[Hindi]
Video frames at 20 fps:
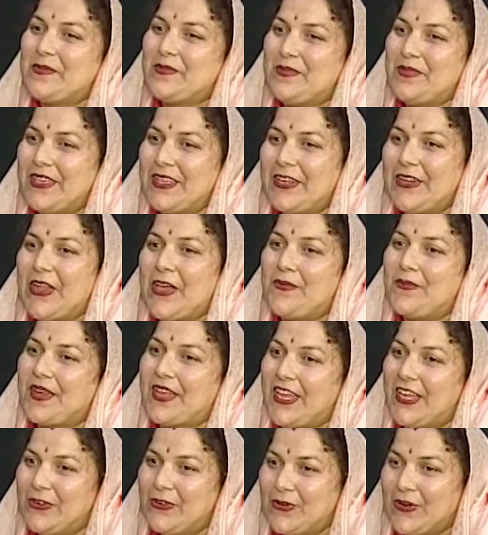मेरा नाम
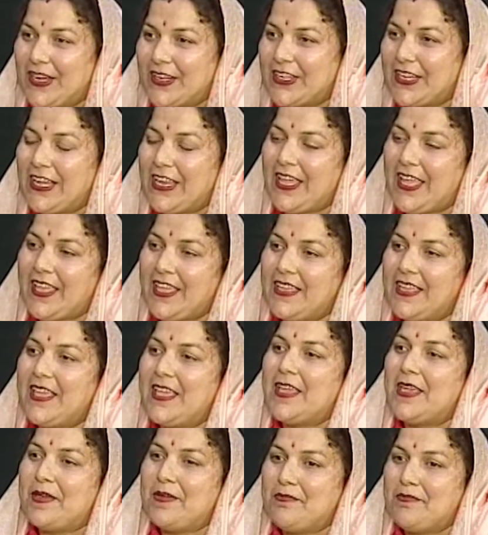रेनू काटल है
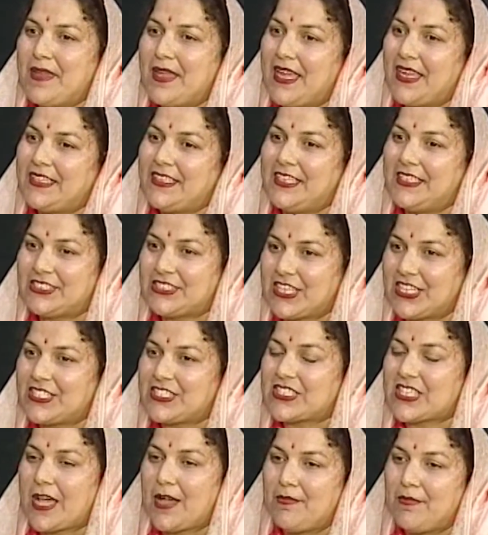मैं डिस्ट्रिक्ट
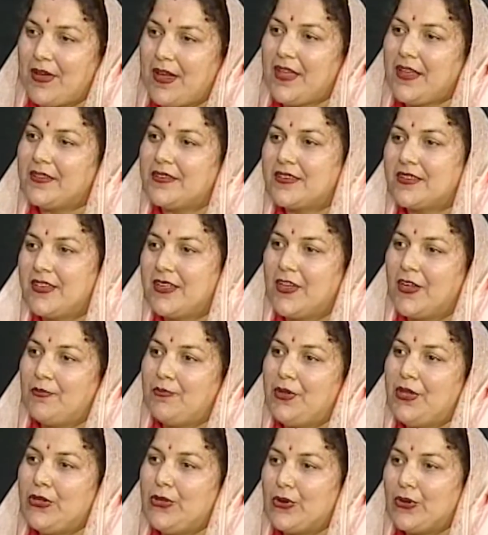सांबा
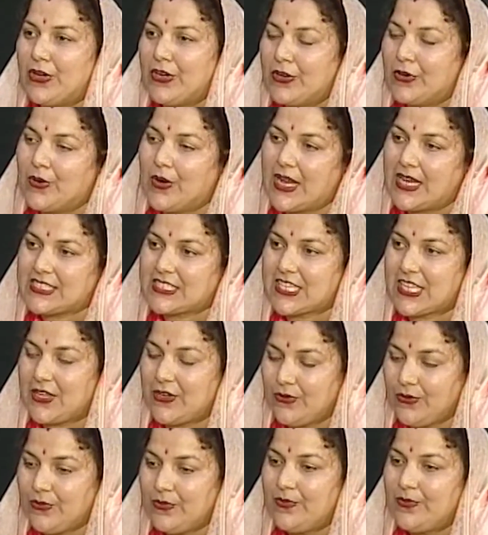बी ओ गगवाल से
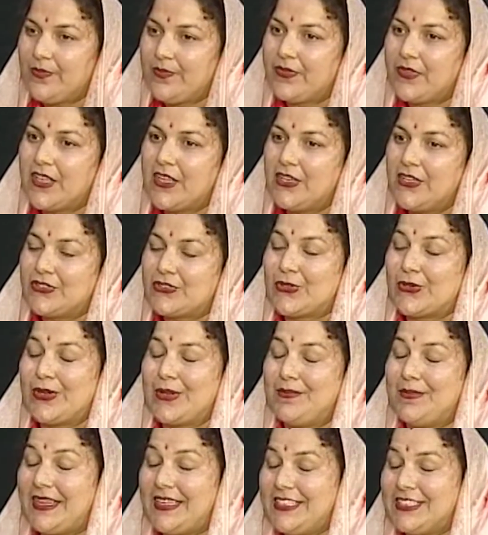हूँ
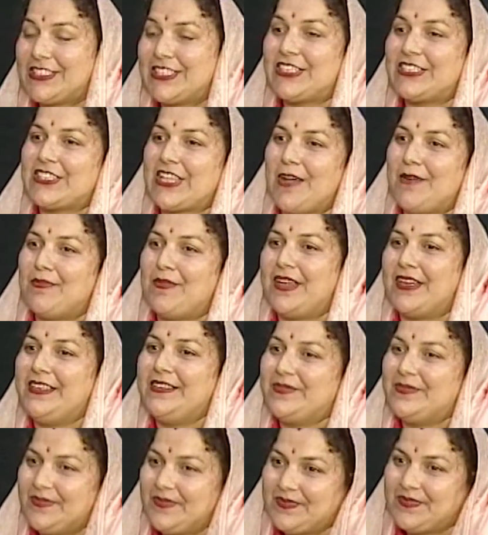सॉरी मैं डिस्ट्रिक्ट सांबा
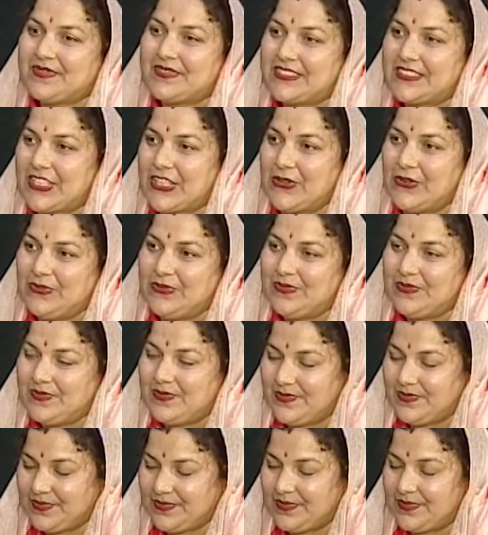से हूँ जी
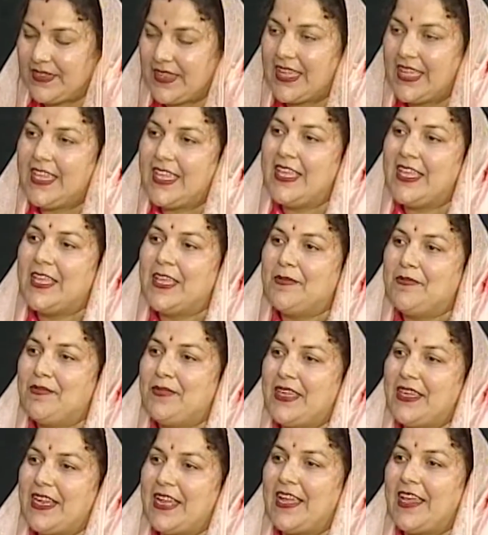जी
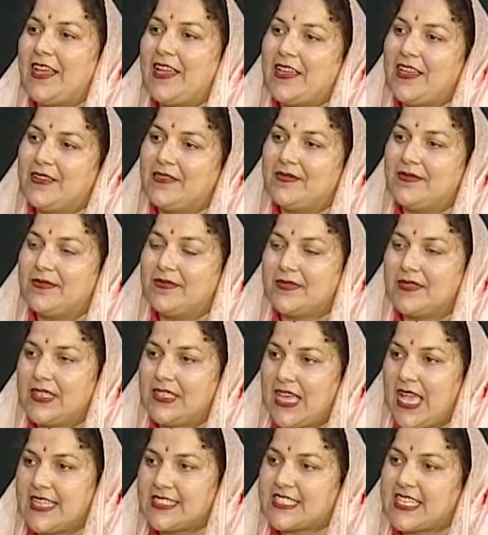मेरा
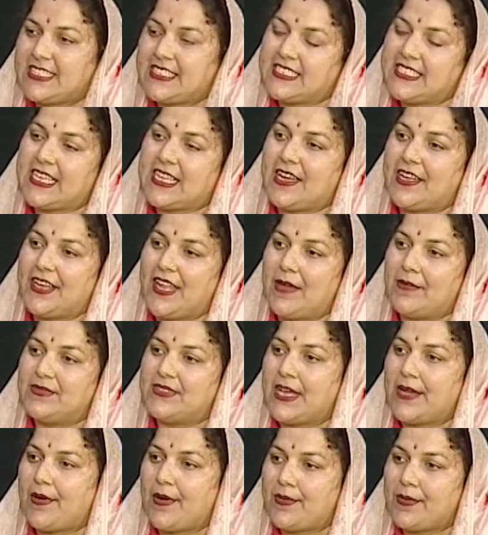एस एच जी का नाम
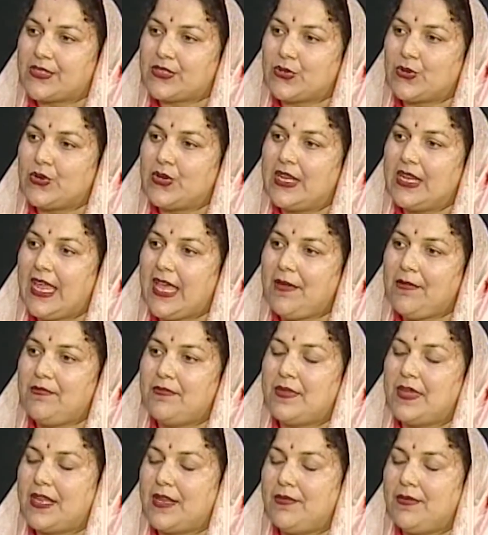जवाबा सुरगल है
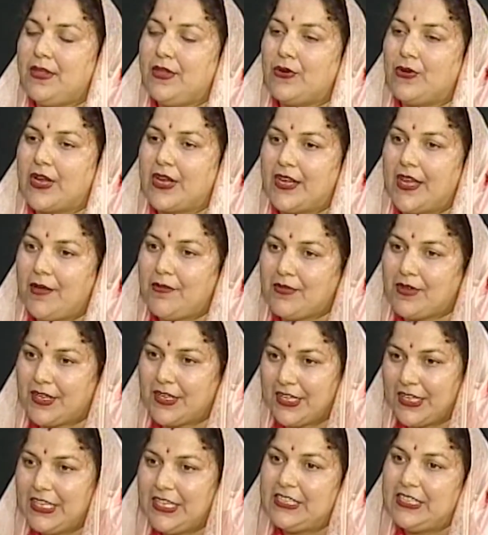मेरे ओ का नाम
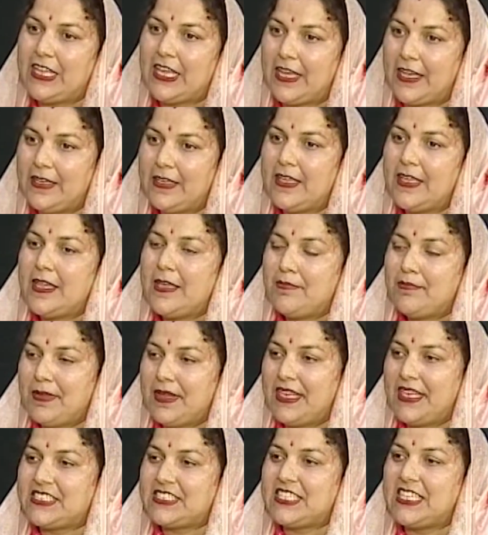गंगीत है
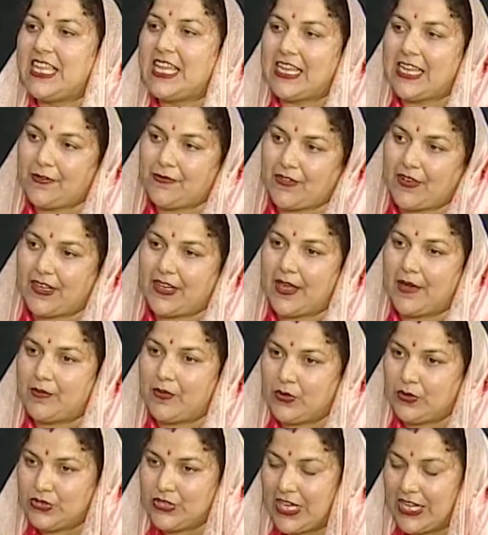मेरे एफ़ का नाम
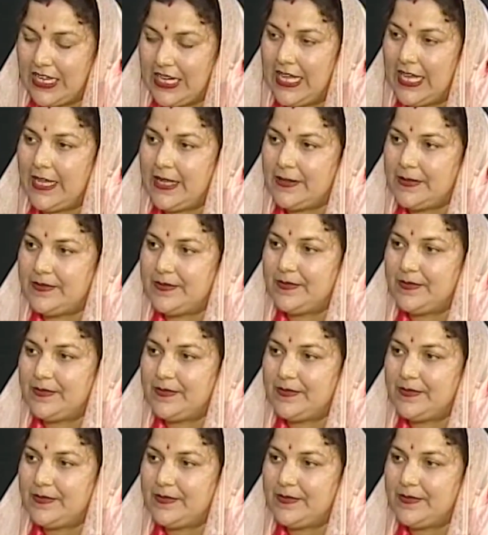उजाला है